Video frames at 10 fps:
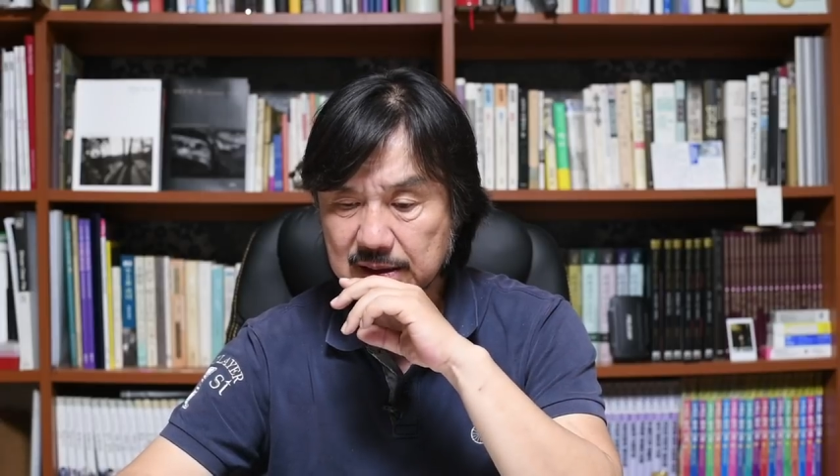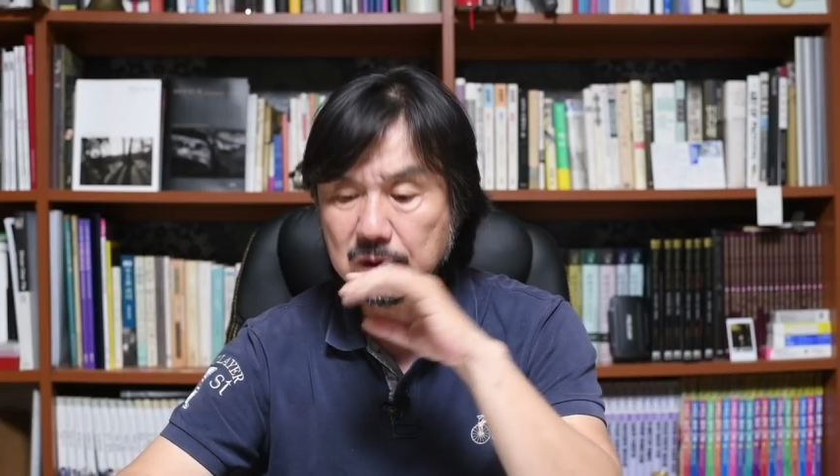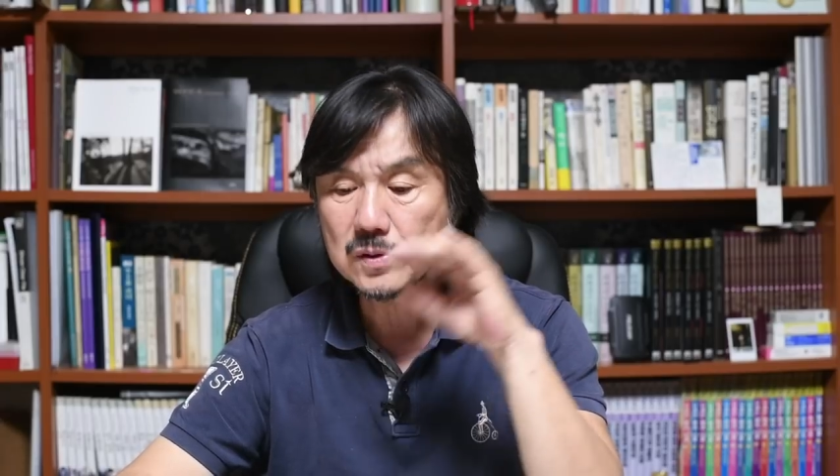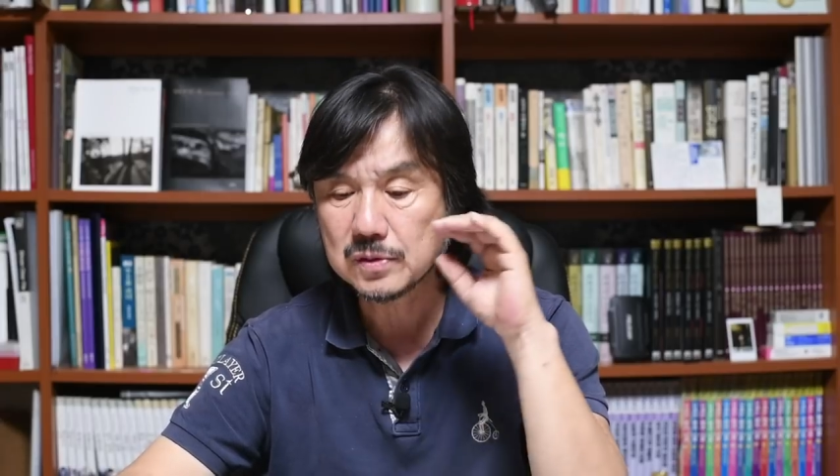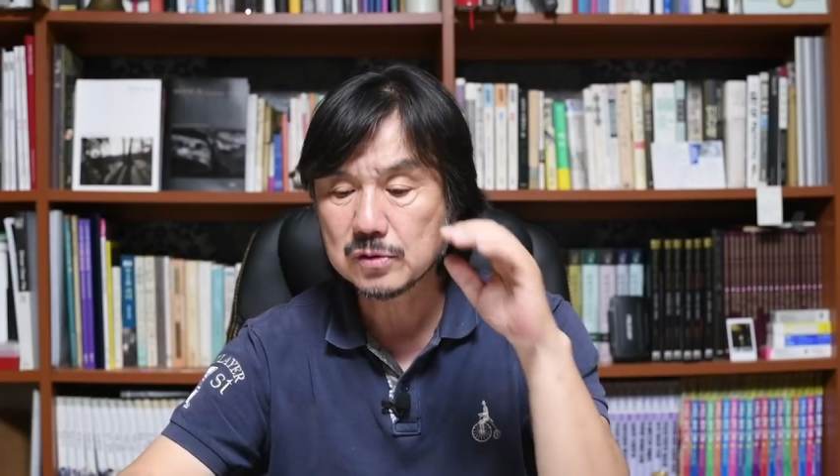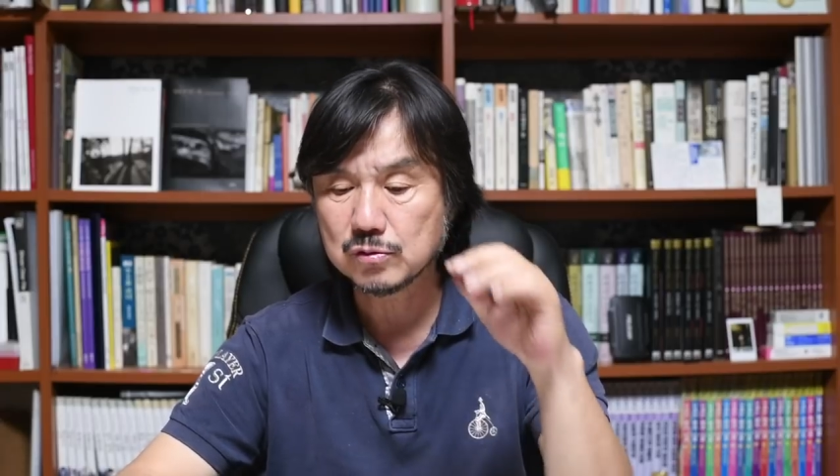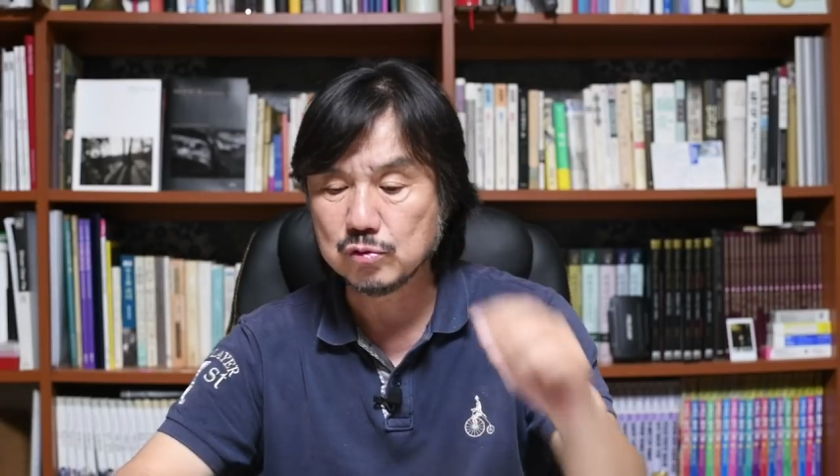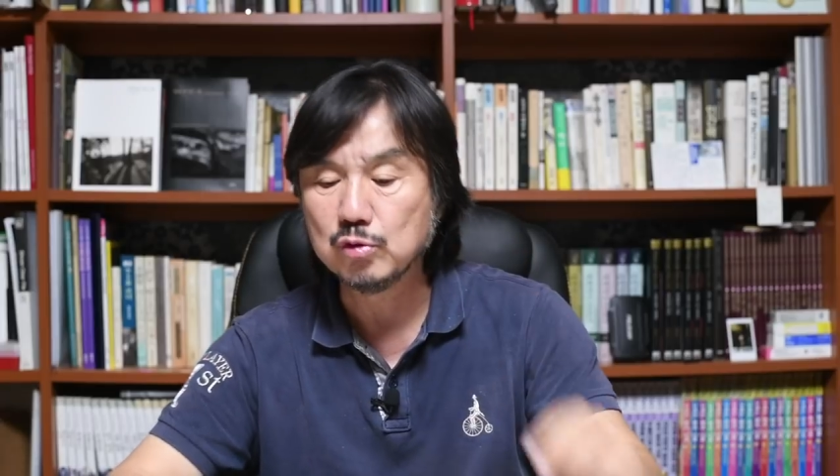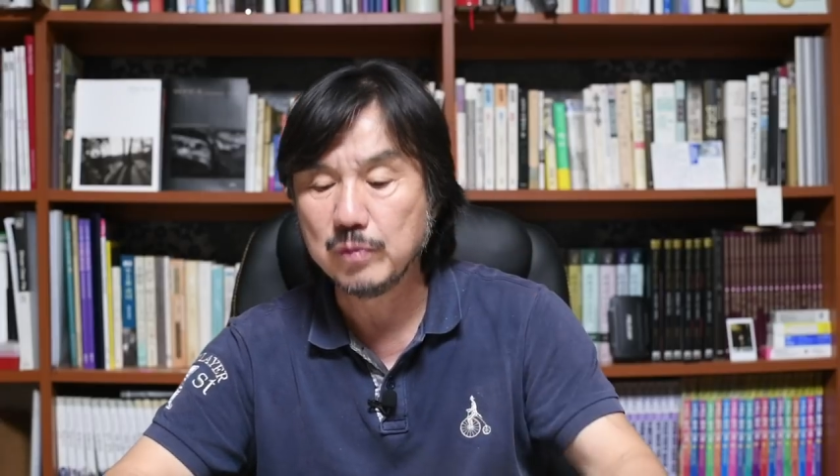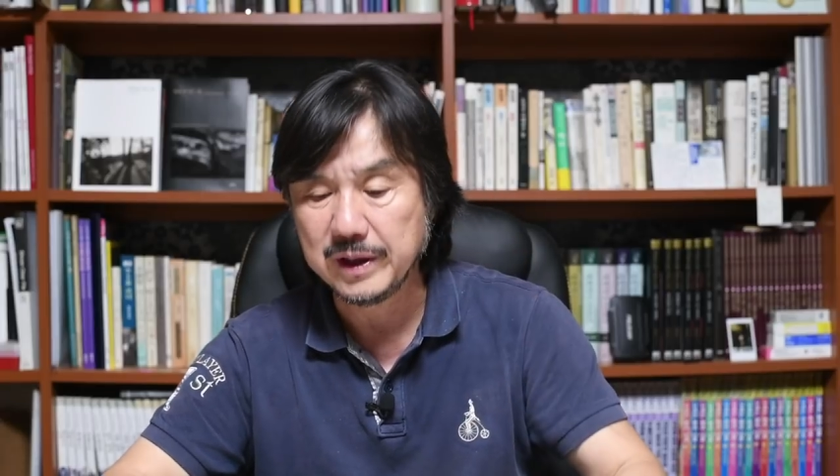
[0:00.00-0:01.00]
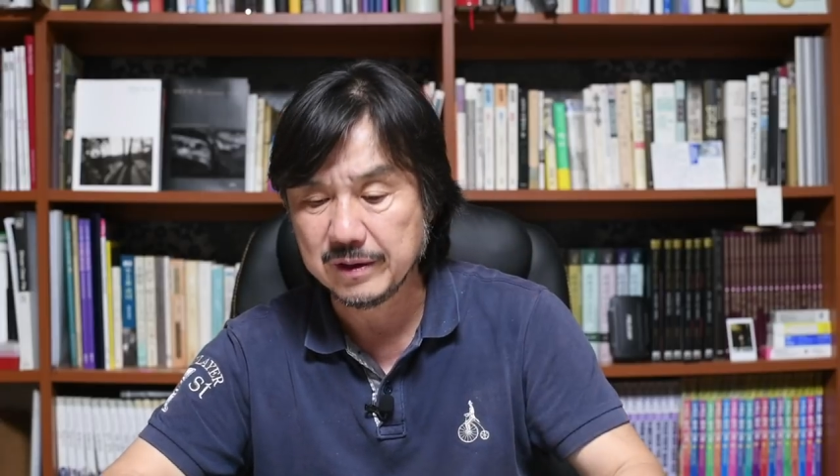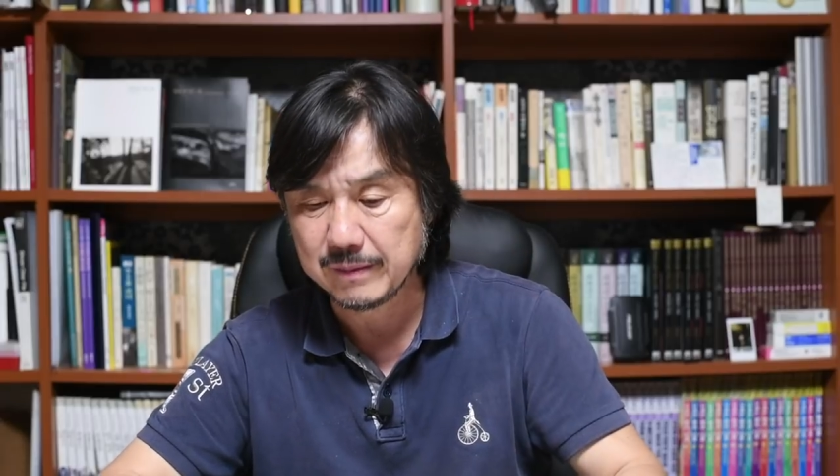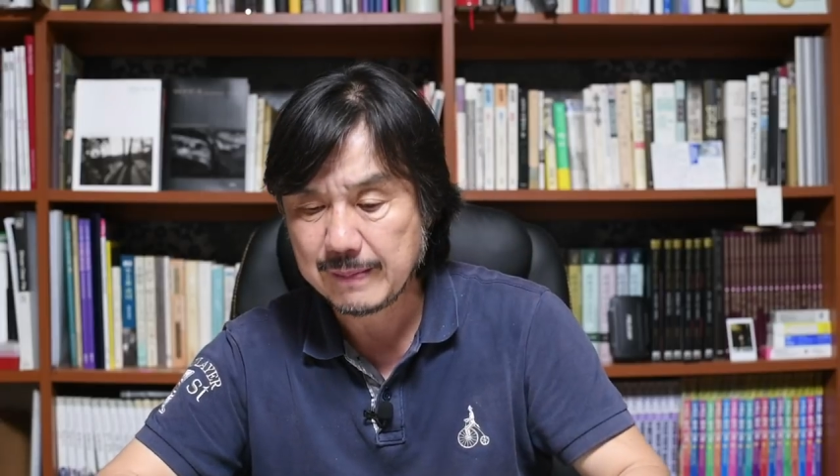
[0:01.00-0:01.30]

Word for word: 들어서는 좀 궁금해요.